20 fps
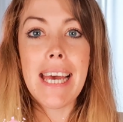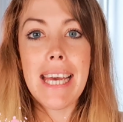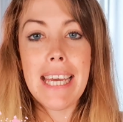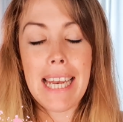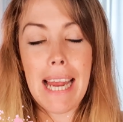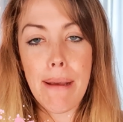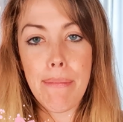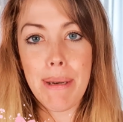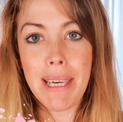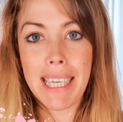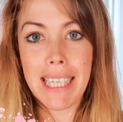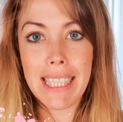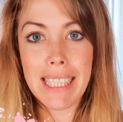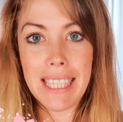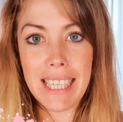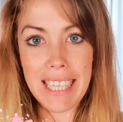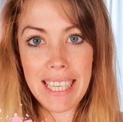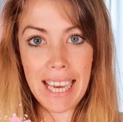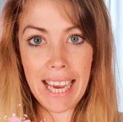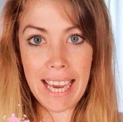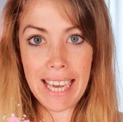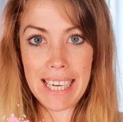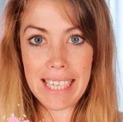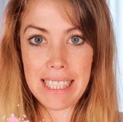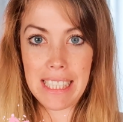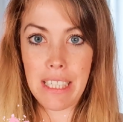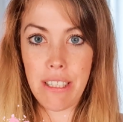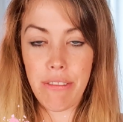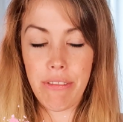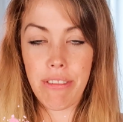Da berichte ich ja
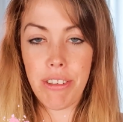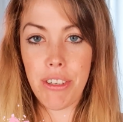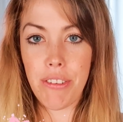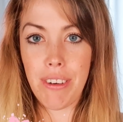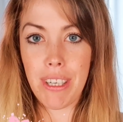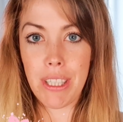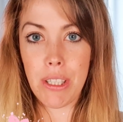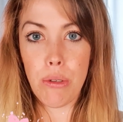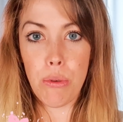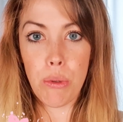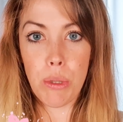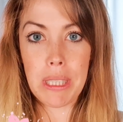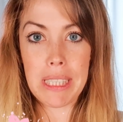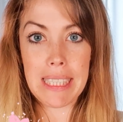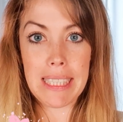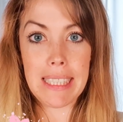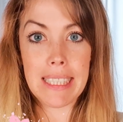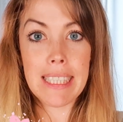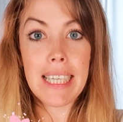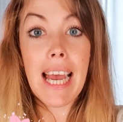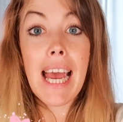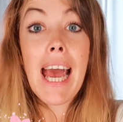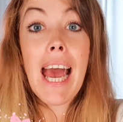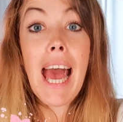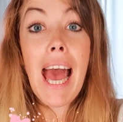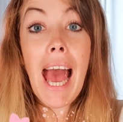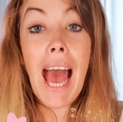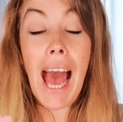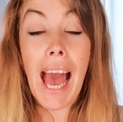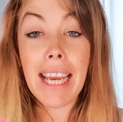relativ viel, was los ist.
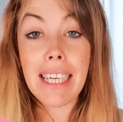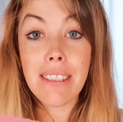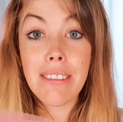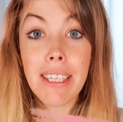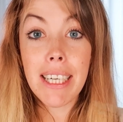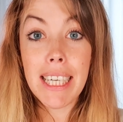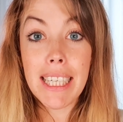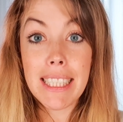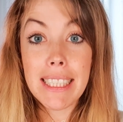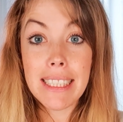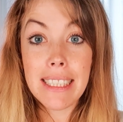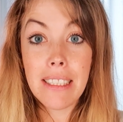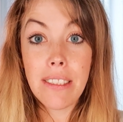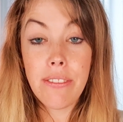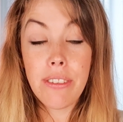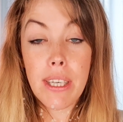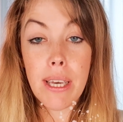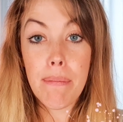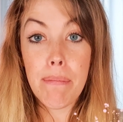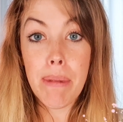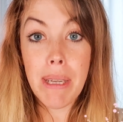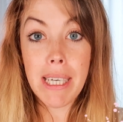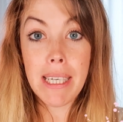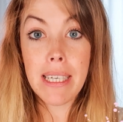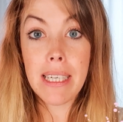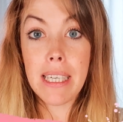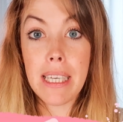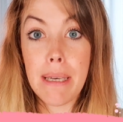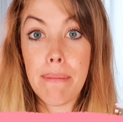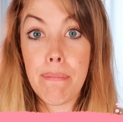Aktuell sind wir
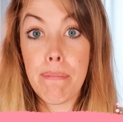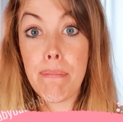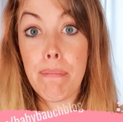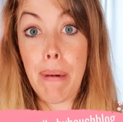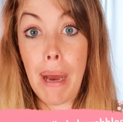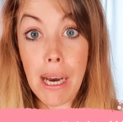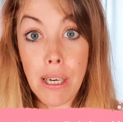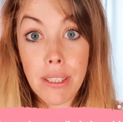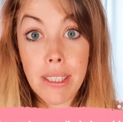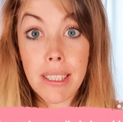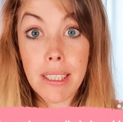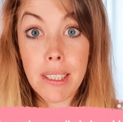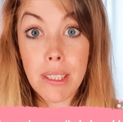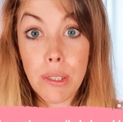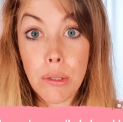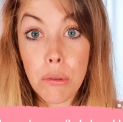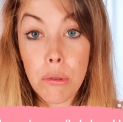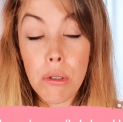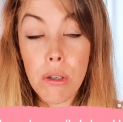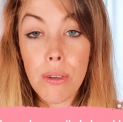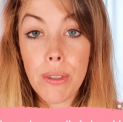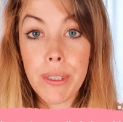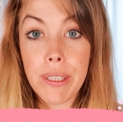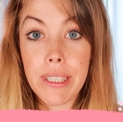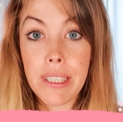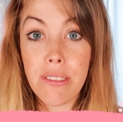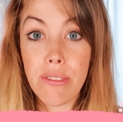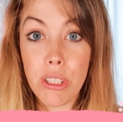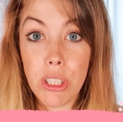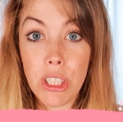mitten im
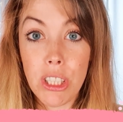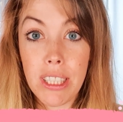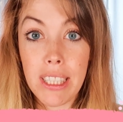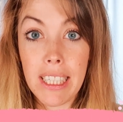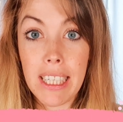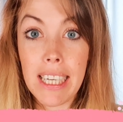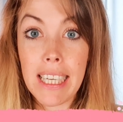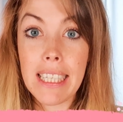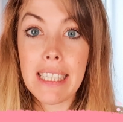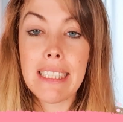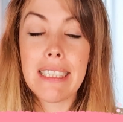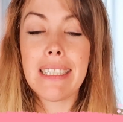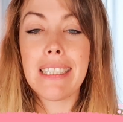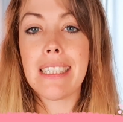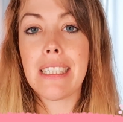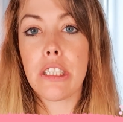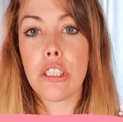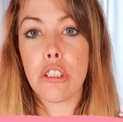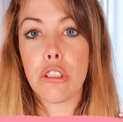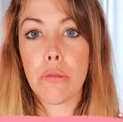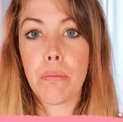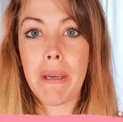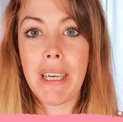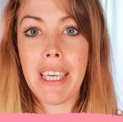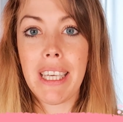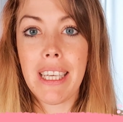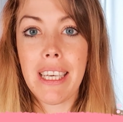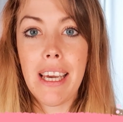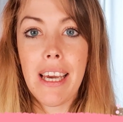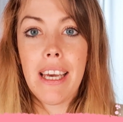Pausezyklus zwischen den Xis,
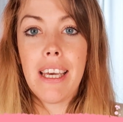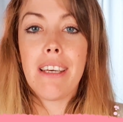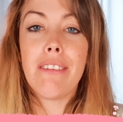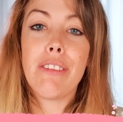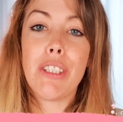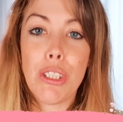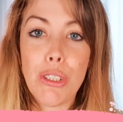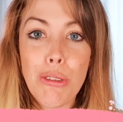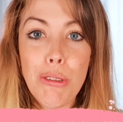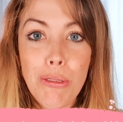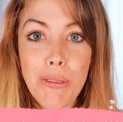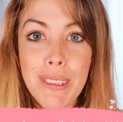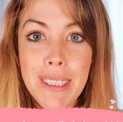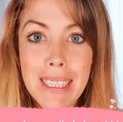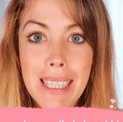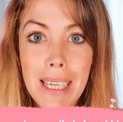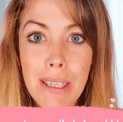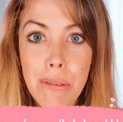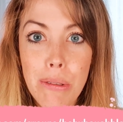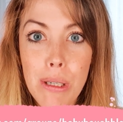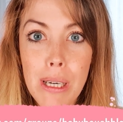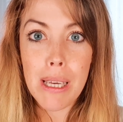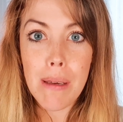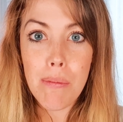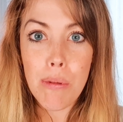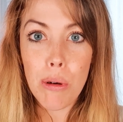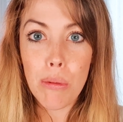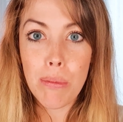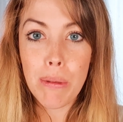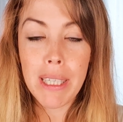sprich, wir dürfen es natürlich
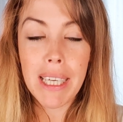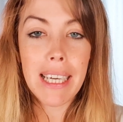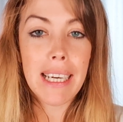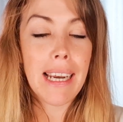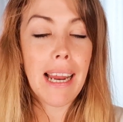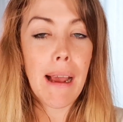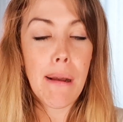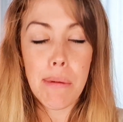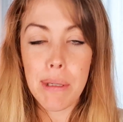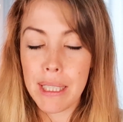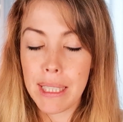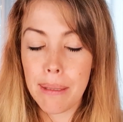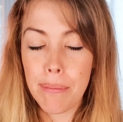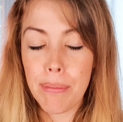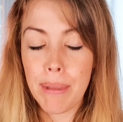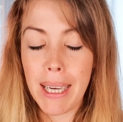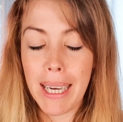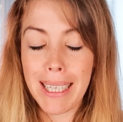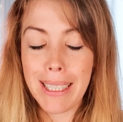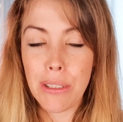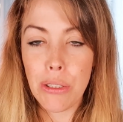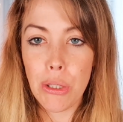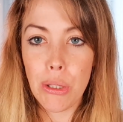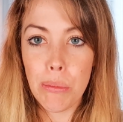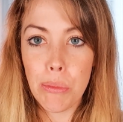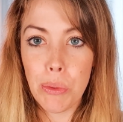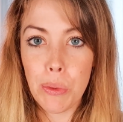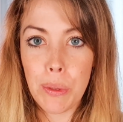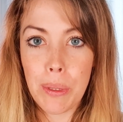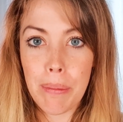probieren, aber es gibt keine
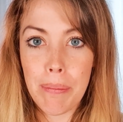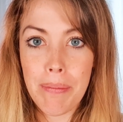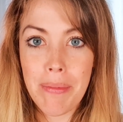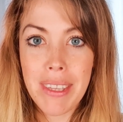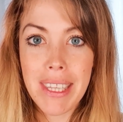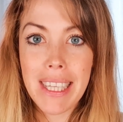Hormone.